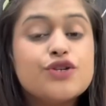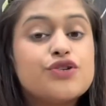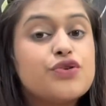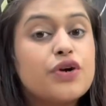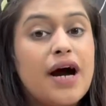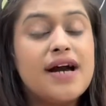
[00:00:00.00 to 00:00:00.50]

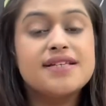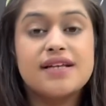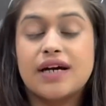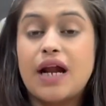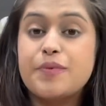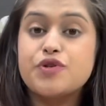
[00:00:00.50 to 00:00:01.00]
सो so गाइज
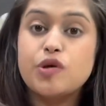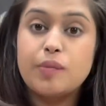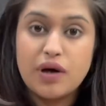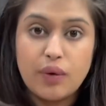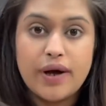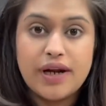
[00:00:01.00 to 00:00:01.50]
अगर आप इसको
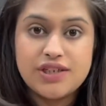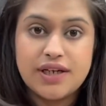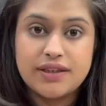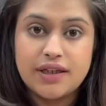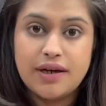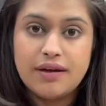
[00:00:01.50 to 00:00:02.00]
मंगवाना
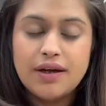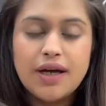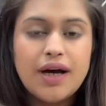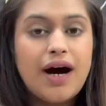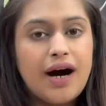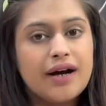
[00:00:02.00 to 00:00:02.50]
चाहते
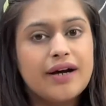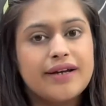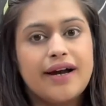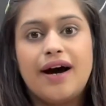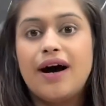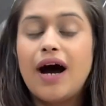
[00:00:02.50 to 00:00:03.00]
हैं अगर
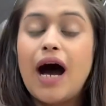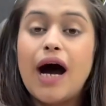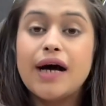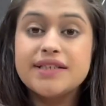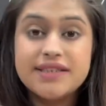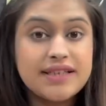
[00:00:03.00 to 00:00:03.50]
क्या
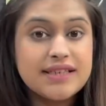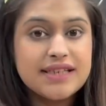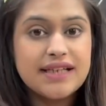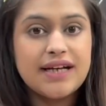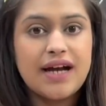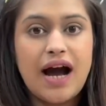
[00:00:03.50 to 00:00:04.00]

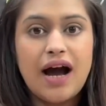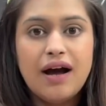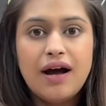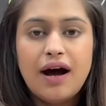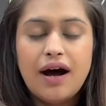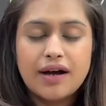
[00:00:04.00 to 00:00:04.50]
सीरियसली
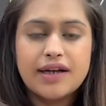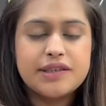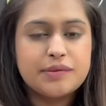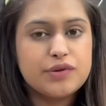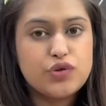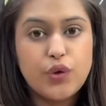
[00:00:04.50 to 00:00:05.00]
अगर
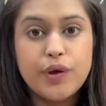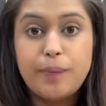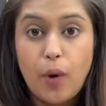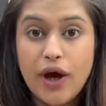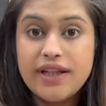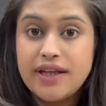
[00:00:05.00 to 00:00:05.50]
इसमें से कोई
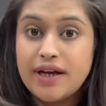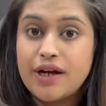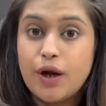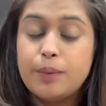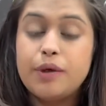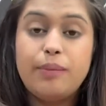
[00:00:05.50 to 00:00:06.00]
बॉय देख रहा
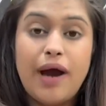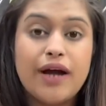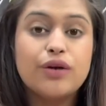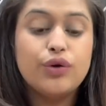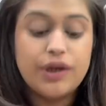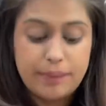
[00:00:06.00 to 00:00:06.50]
है अपनी
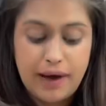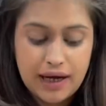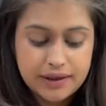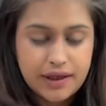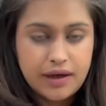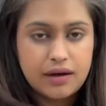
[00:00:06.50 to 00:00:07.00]
बहन को ये बात
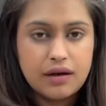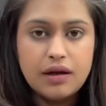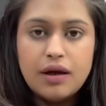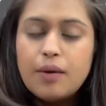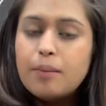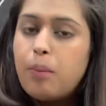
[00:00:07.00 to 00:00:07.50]
देगा ना
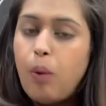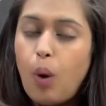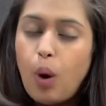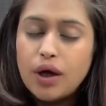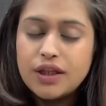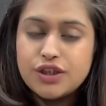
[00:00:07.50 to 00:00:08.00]

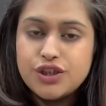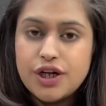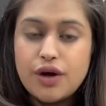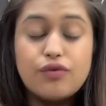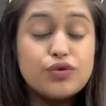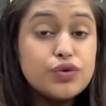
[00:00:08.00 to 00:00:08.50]
बहुत अच्छा
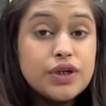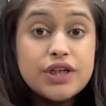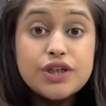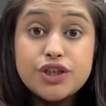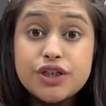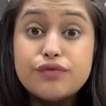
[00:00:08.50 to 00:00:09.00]
है
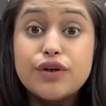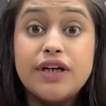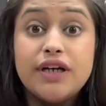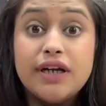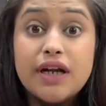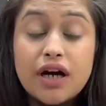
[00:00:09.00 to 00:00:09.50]
वो शी वुड
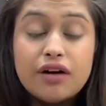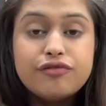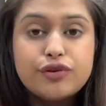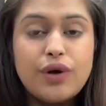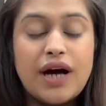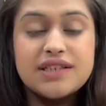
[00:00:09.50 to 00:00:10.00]
लव
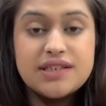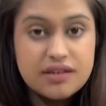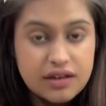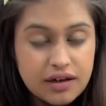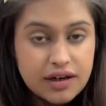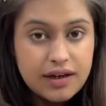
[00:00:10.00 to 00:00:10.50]
टू एज अ
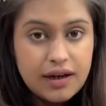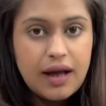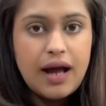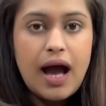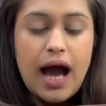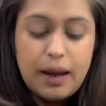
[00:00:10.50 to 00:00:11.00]
गर्ल
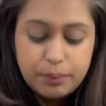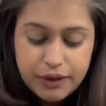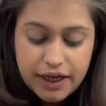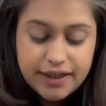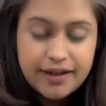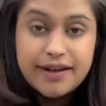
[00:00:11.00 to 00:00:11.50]
आई एम
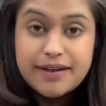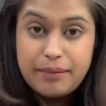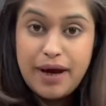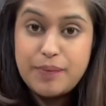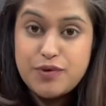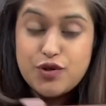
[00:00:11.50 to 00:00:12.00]
टेलिंग
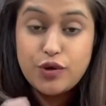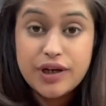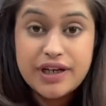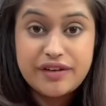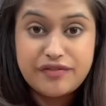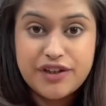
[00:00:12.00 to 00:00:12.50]
मैं इसको एक
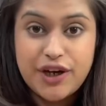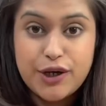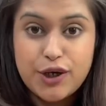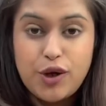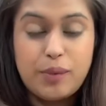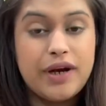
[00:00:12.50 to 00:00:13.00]
गिफ्ट कर
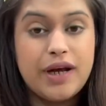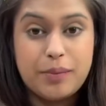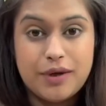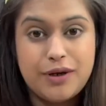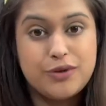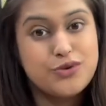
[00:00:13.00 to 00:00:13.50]
रही हूँ और मैंने
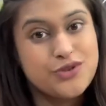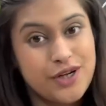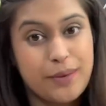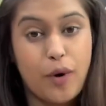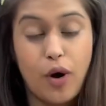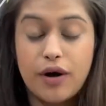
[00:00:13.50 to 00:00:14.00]
अपने लिए दूसरा
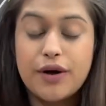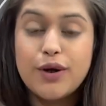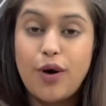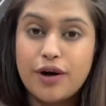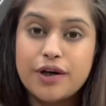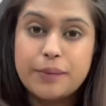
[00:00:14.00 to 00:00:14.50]
ऑलरेडी
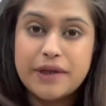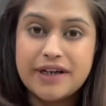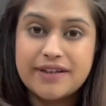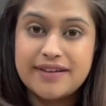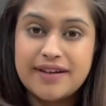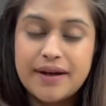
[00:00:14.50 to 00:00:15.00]
ऑर्डर भी कर
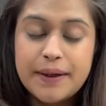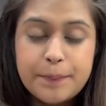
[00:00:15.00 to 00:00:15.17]
दिया